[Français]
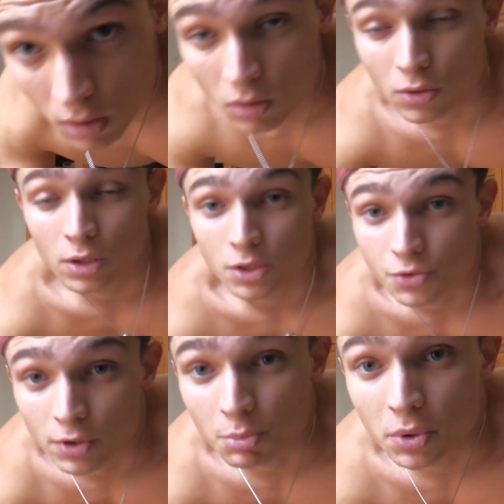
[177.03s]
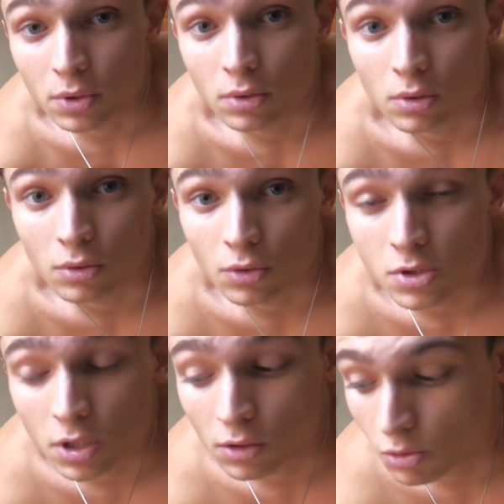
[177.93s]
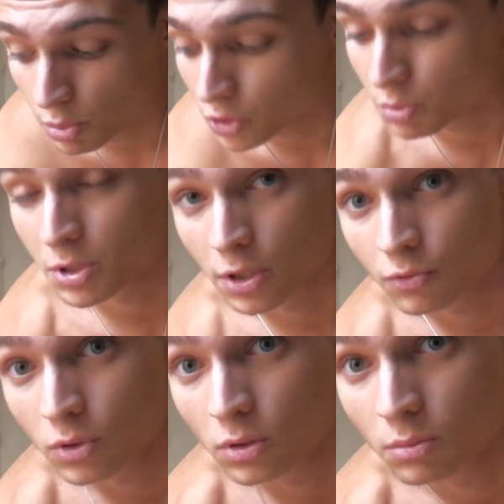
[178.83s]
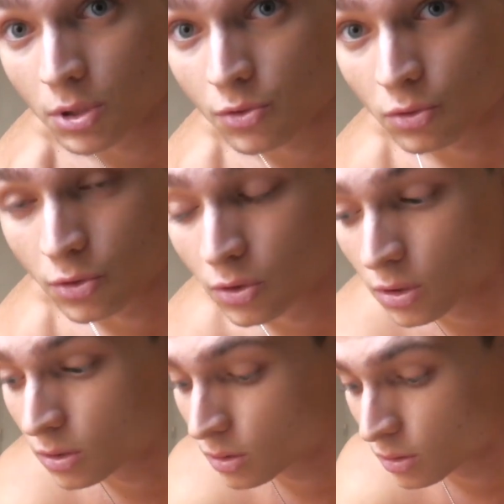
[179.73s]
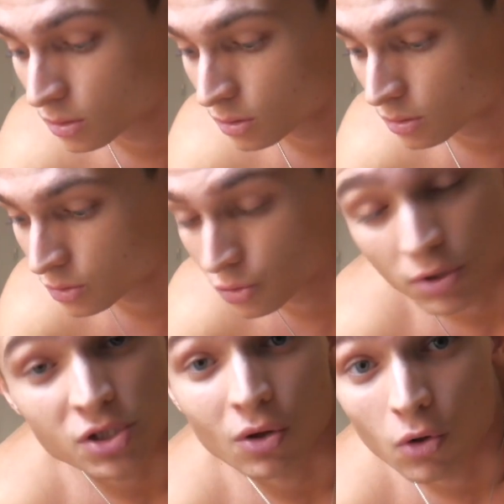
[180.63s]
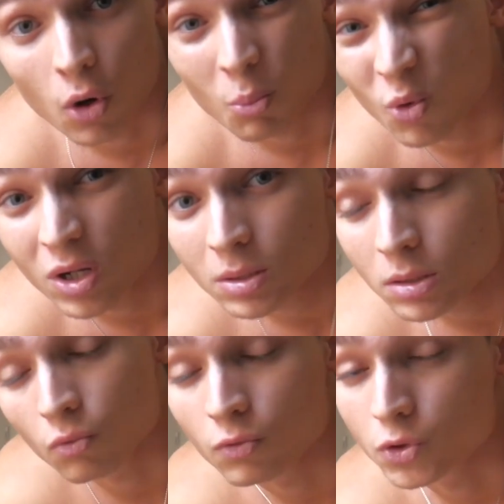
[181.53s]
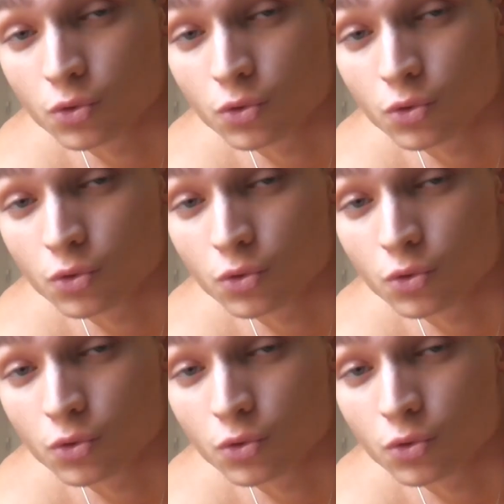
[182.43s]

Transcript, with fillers: Ok, là je vais taper euh, une autre straddle planche, mais cette fois euh, main sur le sol. Euh, je crois que j'ai encore moins. On va